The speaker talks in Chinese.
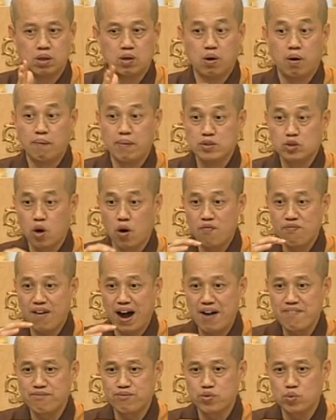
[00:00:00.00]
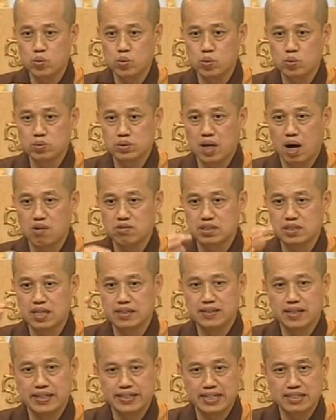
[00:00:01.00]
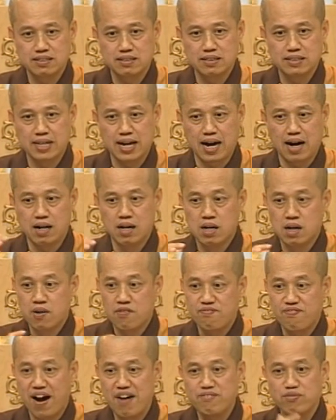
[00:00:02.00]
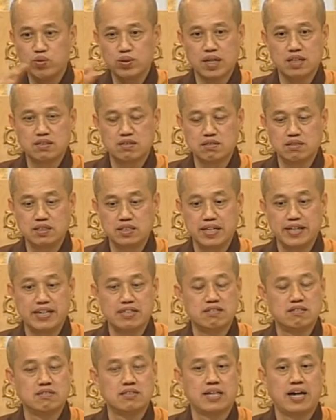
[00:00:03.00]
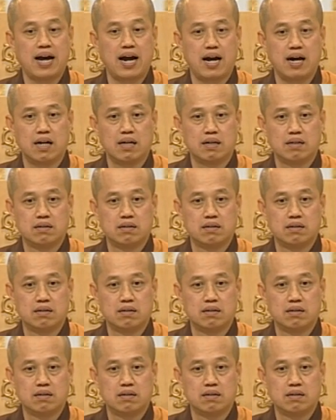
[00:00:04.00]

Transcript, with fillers: 我们从凡夫到圣人也是一样，凡夫的世界也是这样，